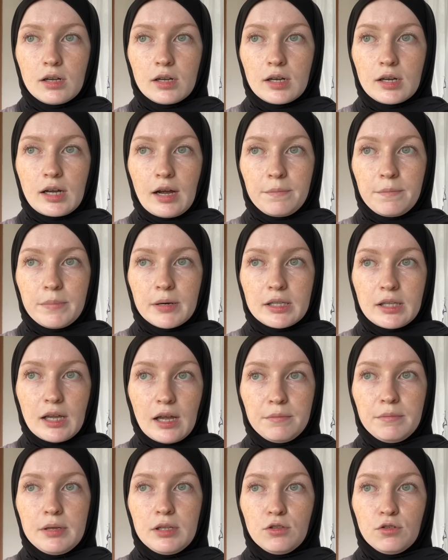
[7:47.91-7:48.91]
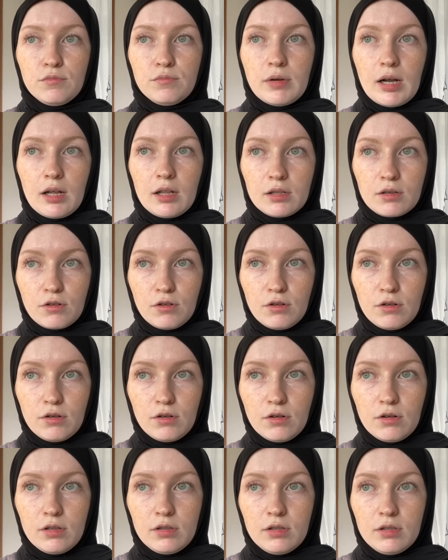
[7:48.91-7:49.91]
nggak pernah minum
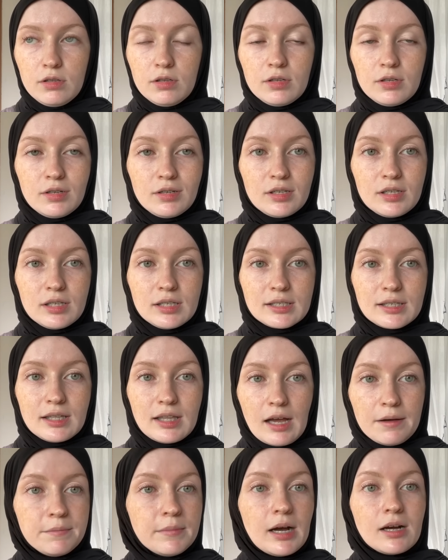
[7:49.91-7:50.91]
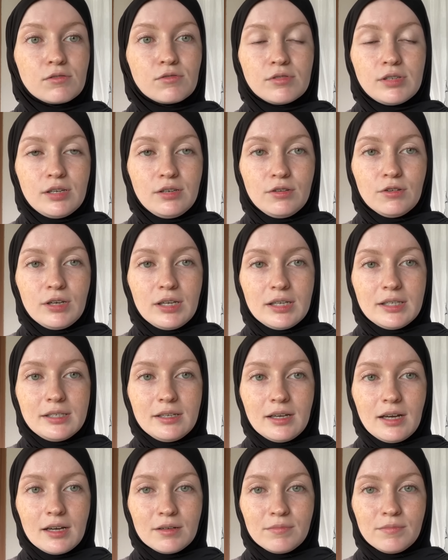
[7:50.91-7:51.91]
alkohol selama aku di
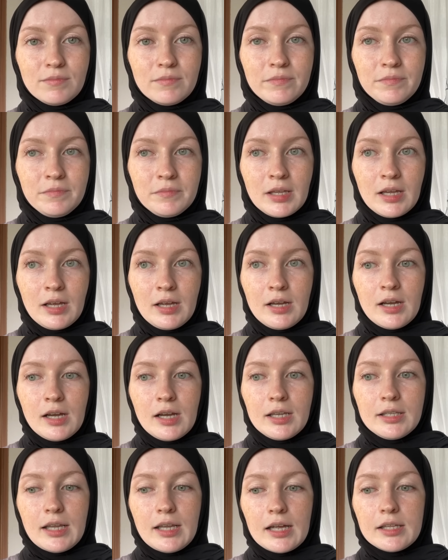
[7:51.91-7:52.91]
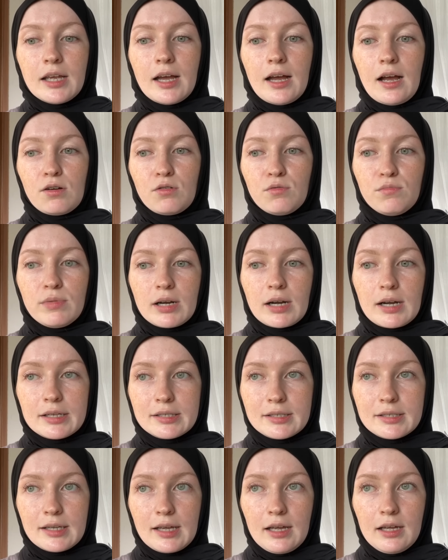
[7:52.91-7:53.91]
Indonesia dan aku
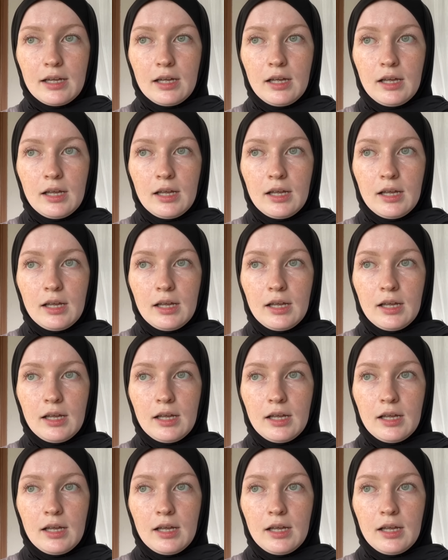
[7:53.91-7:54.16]
merasa